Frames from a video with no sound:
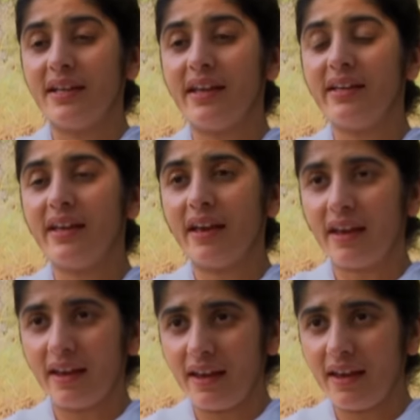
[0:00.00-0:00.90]
कि ये
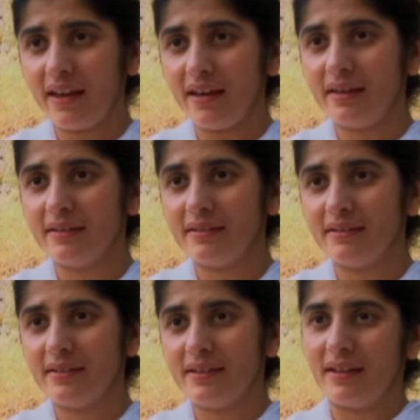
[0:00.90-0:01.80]
है
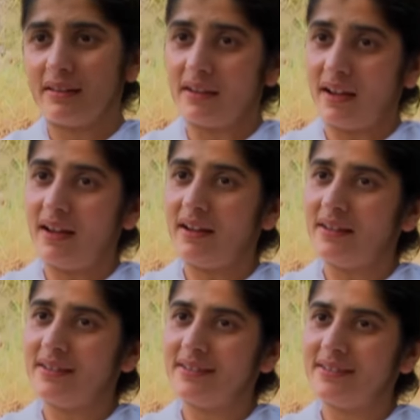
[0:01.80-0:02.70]
था
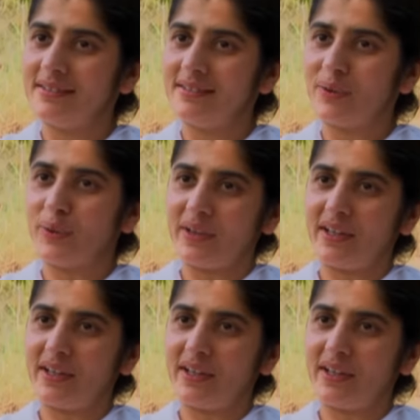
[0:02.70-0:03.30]
और